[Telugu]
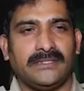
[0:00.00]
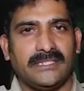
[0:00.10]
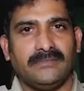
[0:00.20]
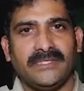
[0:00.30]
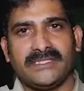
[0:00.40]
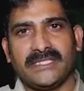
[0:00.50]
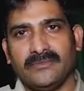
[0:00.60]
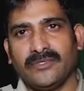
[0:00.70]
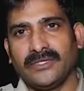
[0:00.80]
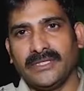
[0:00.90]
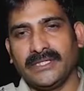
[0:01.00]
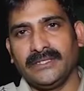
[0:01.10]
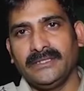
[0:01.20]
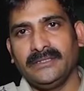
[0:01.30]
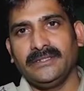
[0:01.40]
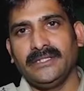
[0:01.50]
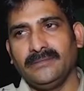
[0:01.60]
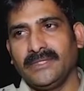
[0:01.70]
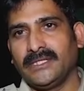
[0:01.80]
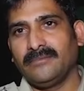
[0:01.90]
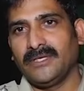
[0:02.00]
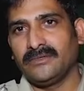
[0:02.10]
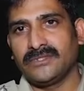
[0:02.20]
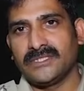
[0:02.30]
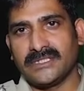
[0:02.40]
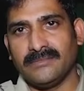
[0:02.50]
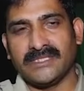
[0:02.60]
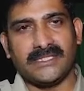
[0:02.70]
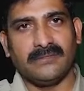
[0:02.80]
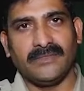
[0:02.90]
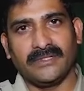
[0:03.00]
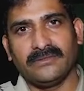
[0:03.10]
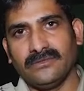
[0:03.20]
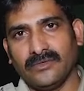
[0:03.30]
జన్మించి చనిపోవడం జరిగింది దీని మీద మాకు వచ్చిన సమాచారం మేరకు